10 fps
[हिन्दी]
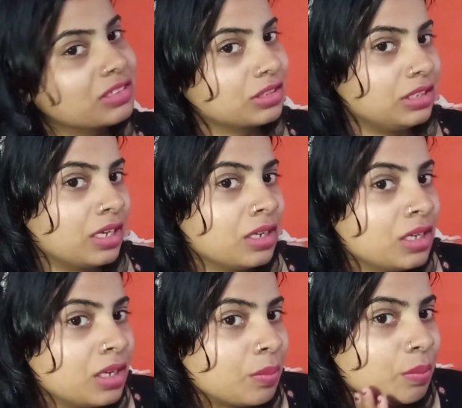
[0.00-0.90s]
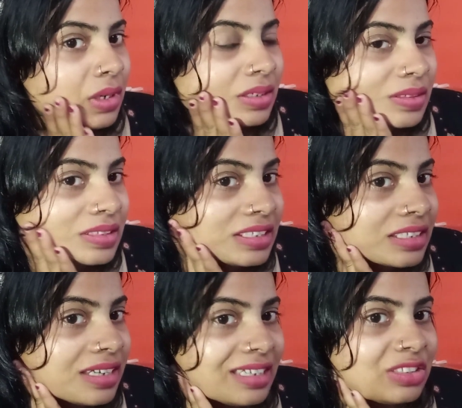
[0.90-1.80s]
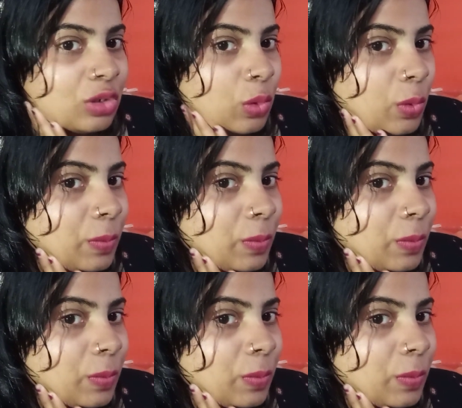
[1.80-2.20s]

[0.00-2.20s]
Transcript: सकती हैं बट देखिए इस ग्लो